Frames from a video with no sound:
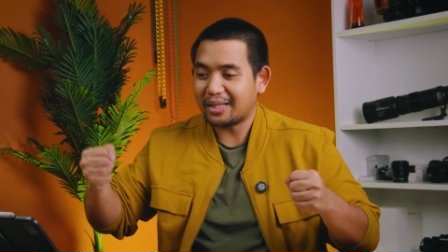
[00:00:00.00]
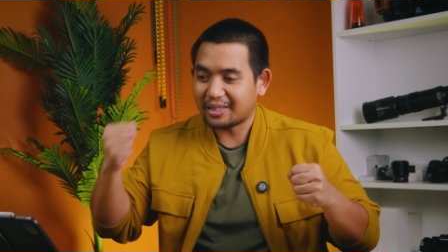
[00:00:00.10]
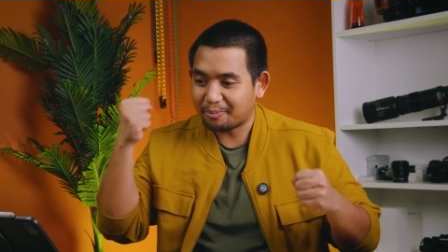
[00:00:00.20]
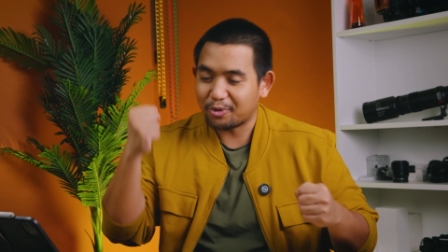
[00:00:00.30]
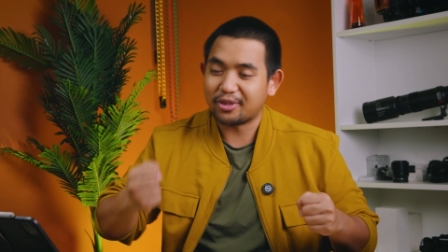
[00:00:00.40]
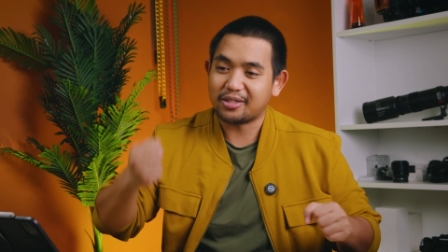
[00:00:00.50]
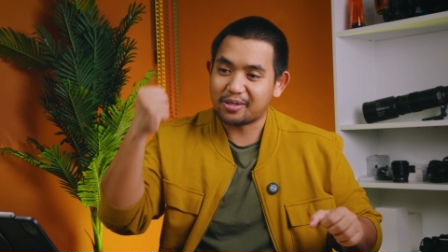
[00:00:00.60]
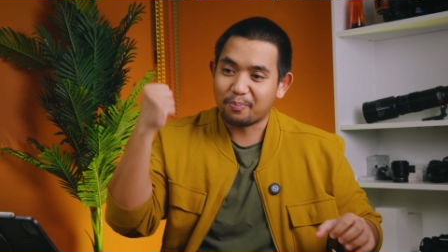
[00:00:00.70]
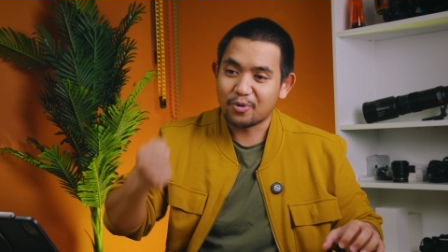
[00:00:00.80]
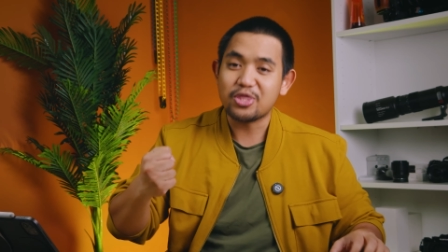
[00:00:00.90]
tripod
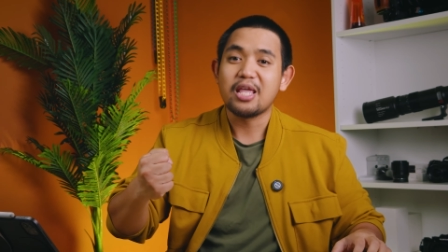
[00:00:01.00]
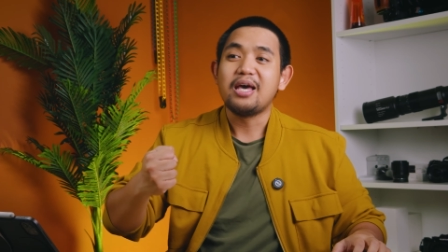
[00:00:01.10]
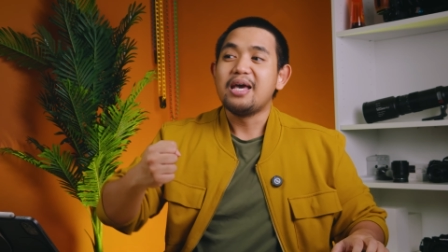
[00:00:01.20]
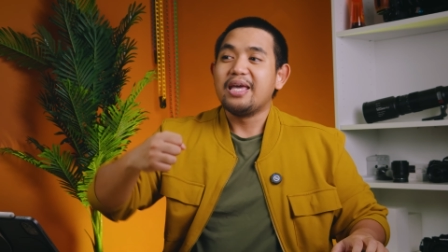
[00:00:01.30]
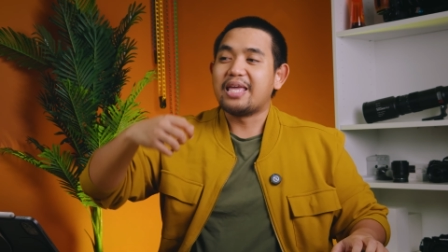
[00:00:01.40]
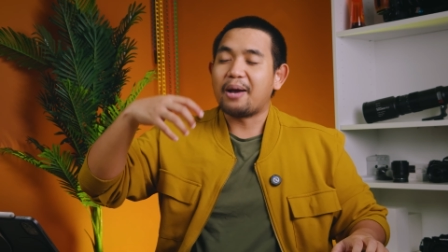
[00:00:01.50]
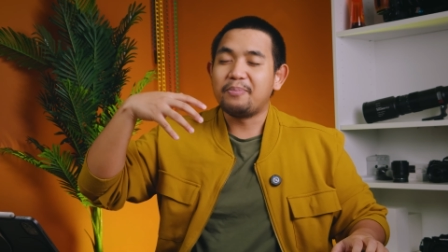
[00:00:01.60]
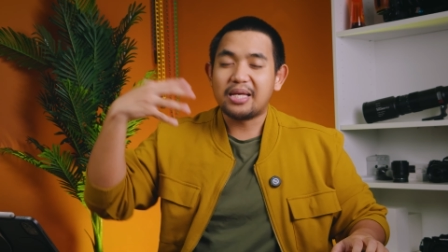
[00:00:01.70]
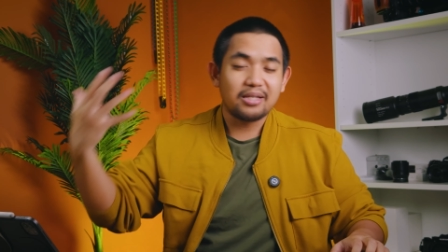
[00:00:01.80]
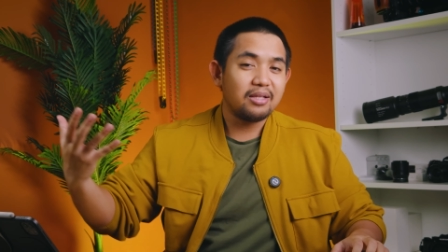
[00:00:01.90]
tersebut yang
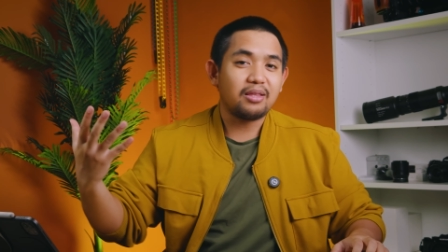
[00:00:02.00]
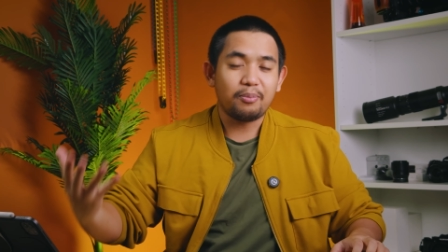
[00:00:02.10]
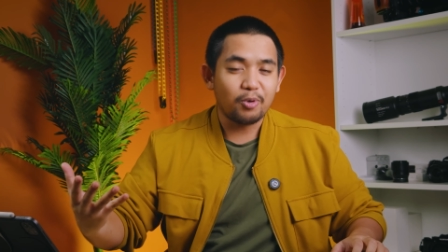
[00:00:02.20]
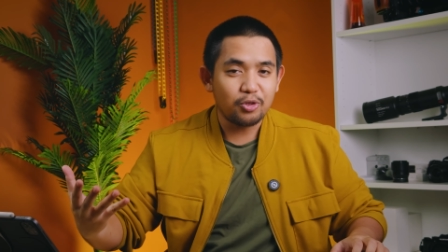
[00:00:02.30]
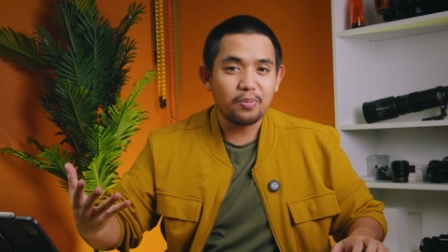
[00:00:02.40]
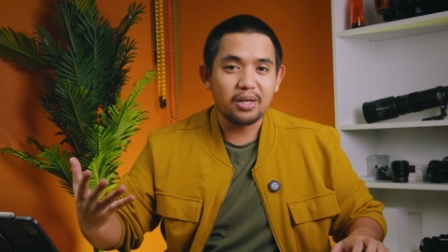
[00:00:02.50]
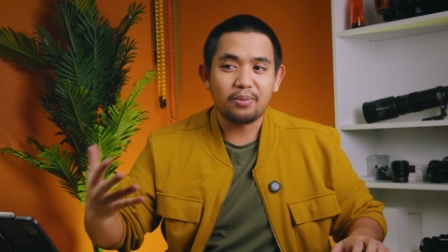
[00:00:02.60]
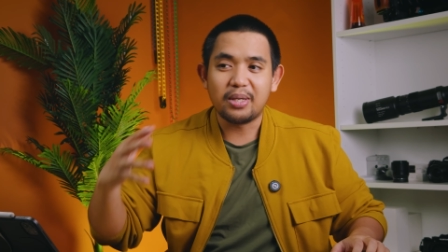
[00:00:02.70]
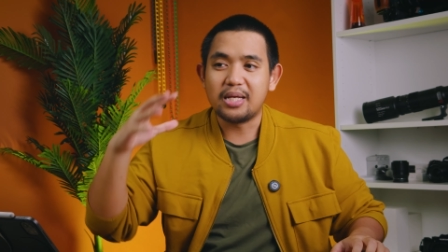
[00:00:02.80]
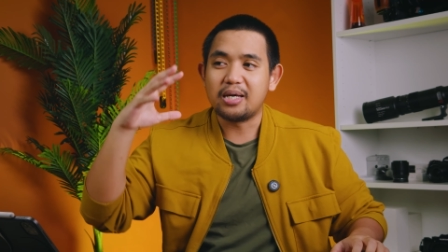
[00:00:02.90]
biasanya tripod tuh
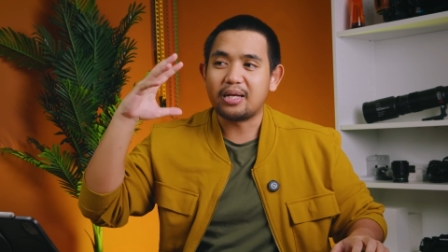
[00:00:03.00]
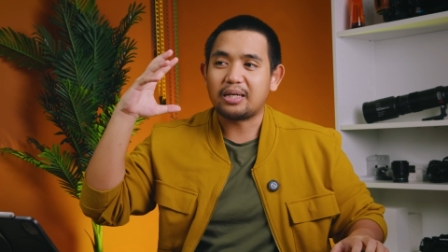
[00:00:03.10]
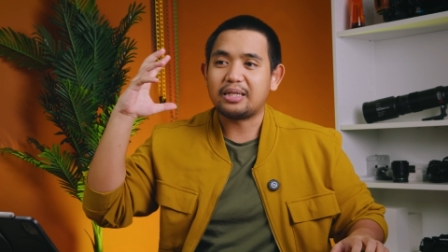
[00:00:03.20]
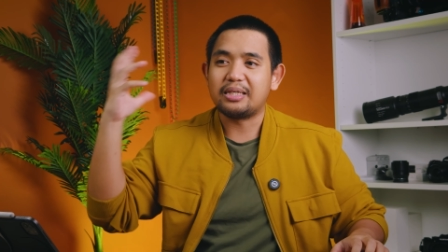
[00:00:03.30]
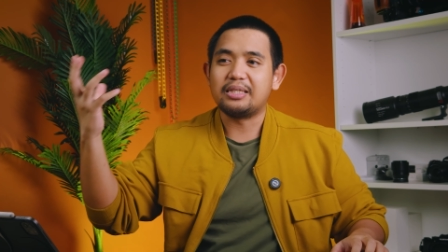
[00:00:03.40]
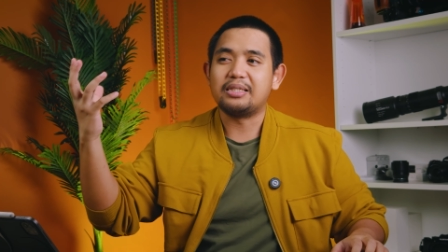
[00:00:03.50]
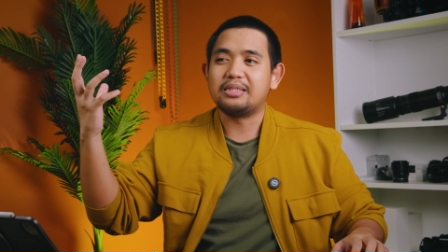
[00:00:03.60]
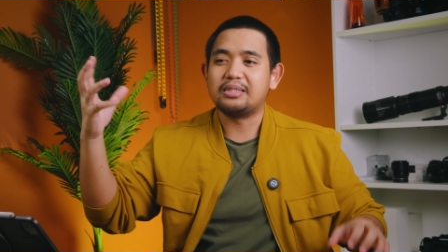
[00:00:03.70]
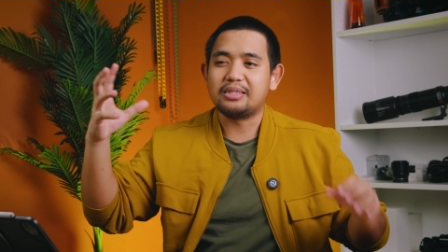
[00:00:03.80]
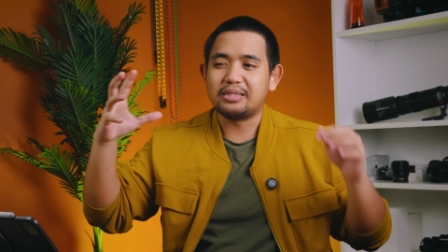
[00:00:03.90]
bener-bener
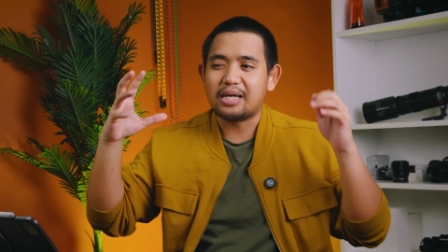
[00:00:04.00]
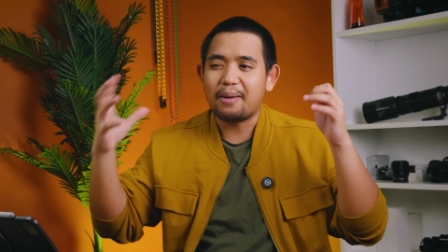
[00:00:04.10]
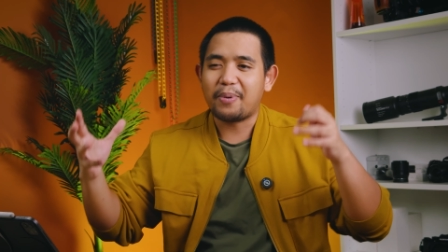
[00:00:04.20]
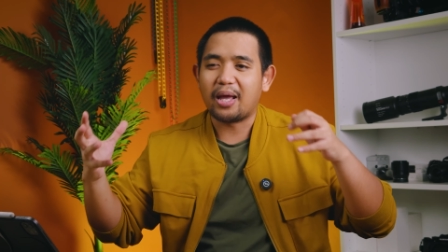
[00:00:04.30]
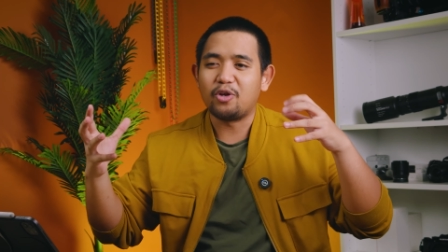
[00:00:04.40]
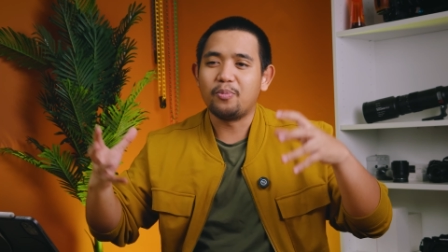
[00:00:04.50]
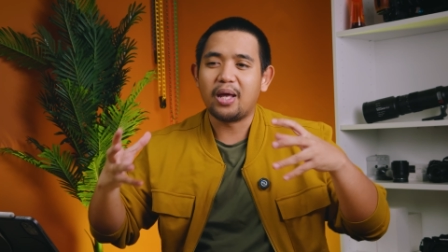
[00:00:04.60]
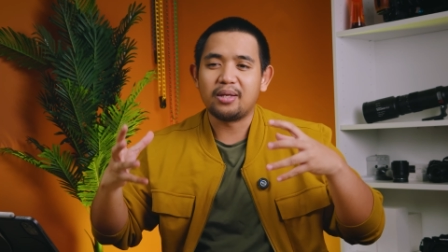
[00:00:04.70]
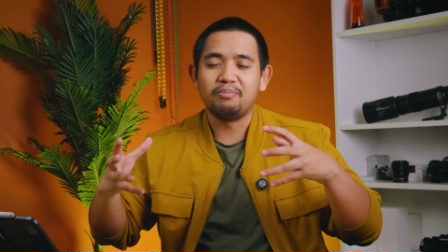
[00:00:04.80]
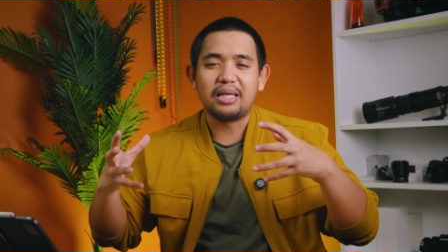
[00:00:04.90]
uh, apa ya,
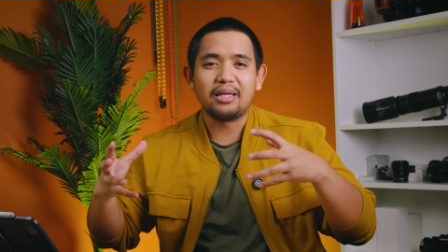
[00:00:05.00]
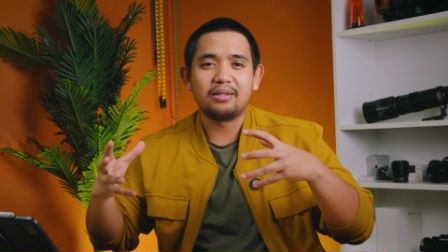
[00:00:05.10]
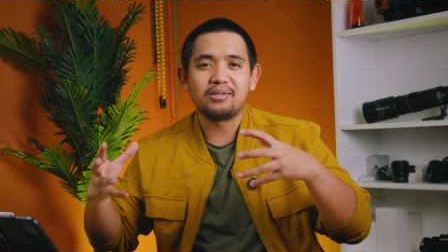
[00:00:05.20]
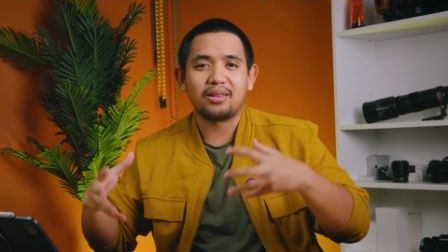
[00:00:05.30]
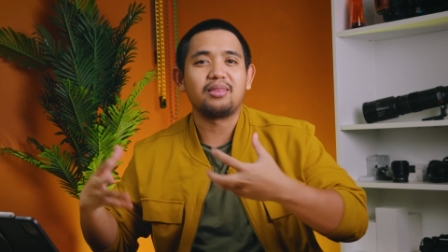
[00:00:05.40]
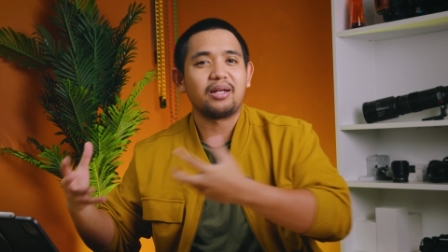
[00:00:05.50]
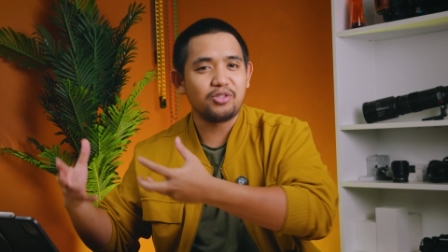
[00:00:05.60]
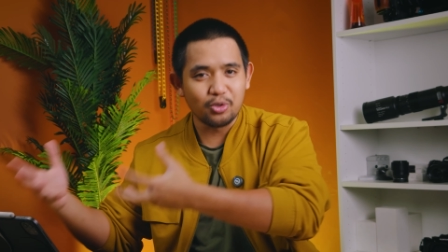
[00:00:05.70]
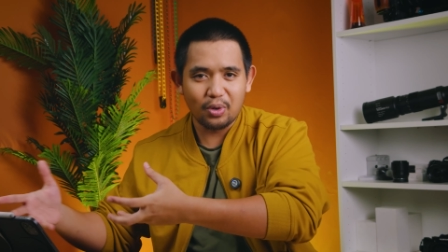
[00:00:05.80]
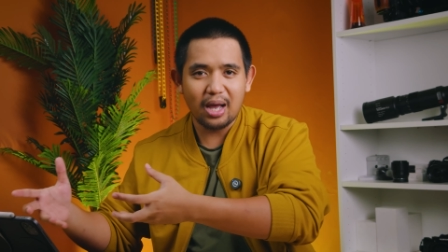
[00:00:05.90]
lumayan bikin stres
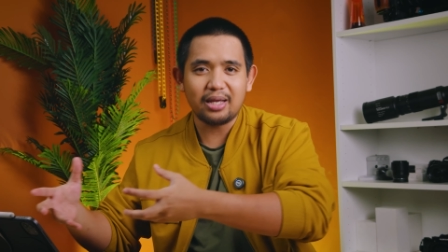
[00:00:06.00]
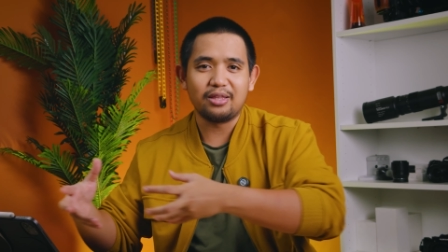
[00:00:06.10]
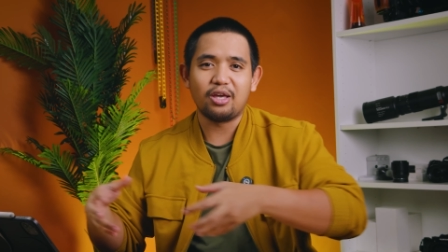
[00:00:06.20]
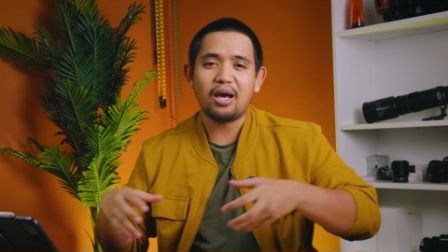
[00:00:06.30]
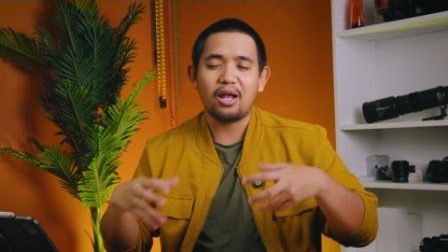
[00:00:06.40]
juga gitu ya.